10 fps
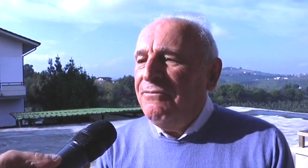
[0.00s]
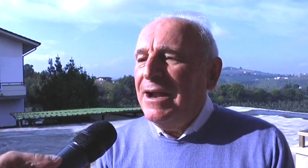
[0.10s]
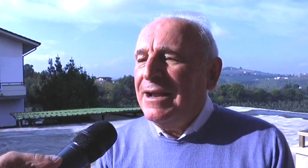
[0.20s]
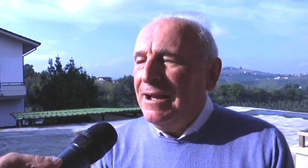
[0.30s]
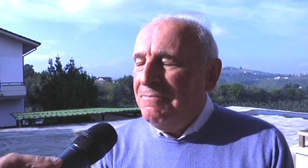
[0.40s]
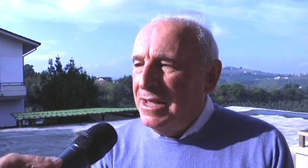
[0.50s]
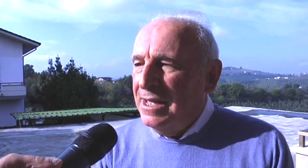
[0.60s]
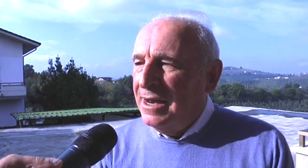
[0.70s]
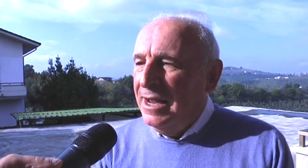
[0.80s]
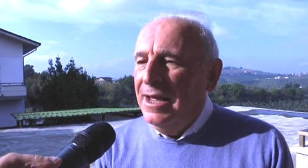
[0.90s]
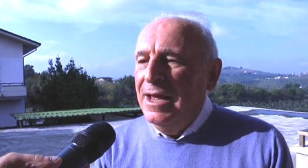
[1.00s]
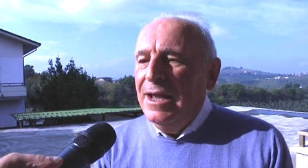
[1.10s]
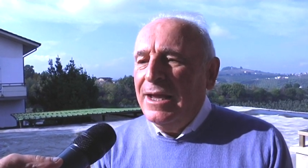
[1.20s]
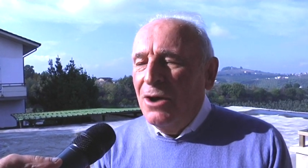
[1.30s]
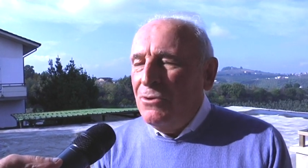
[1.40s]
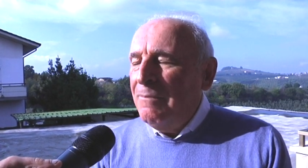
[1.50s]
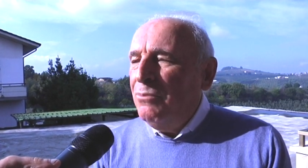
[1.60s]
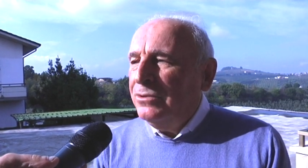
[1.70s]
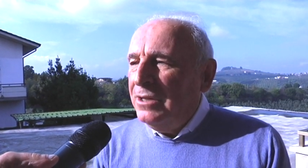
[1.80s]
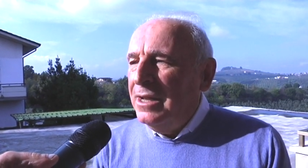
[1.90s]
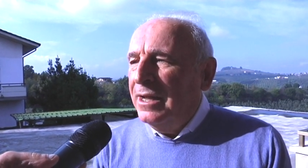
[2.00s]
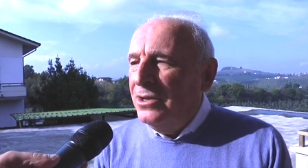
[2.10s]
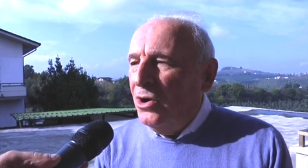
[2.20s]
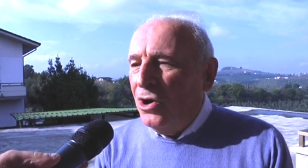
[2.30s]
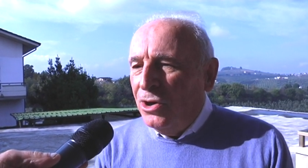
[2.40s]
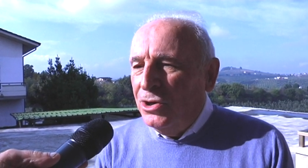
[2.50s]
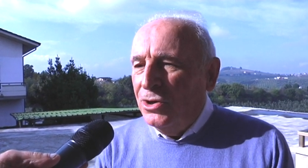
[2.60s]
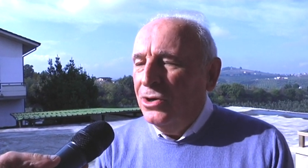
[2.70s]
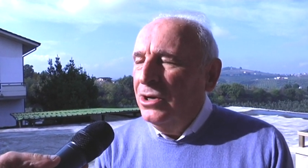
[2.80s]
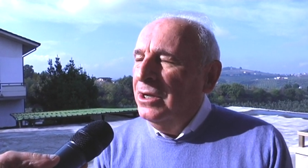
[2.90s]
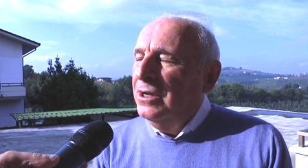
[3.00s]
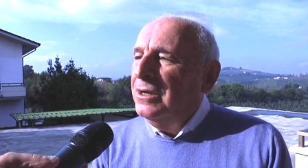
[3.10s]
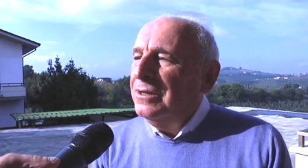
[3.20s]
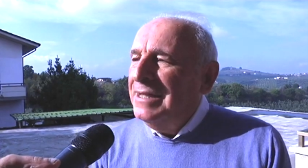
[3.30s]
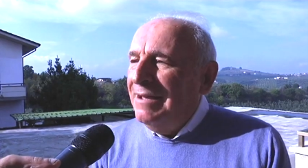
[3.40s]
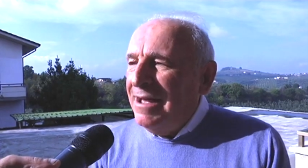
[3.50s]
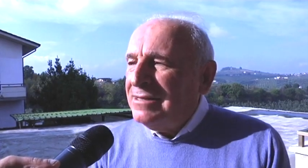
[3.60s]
far capire che una bottiglia di olio deve